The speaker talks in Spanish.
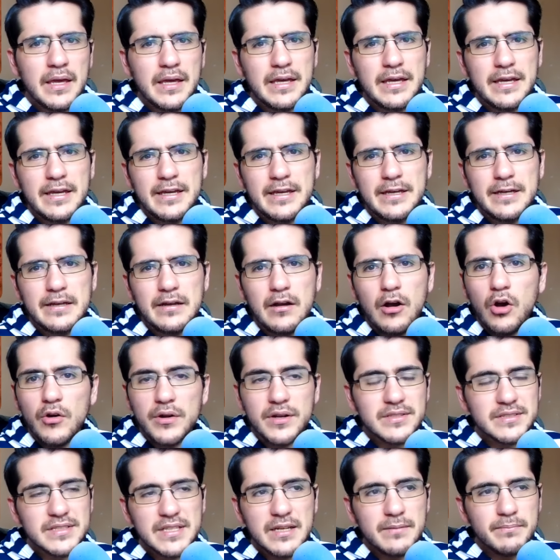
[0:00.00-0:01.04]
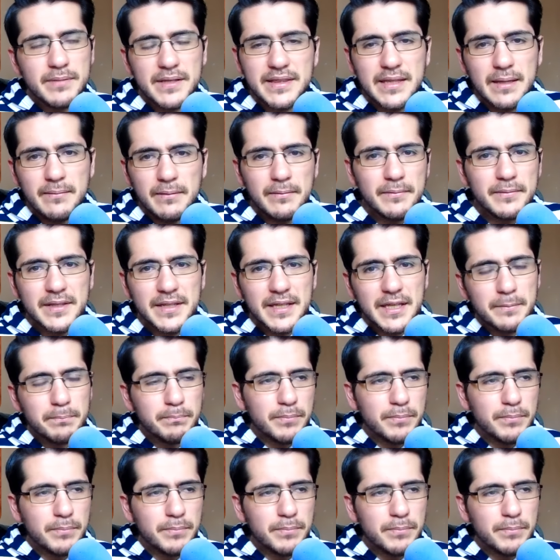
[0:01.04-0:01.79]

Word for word: eh, ahora sí el Vita va a vender,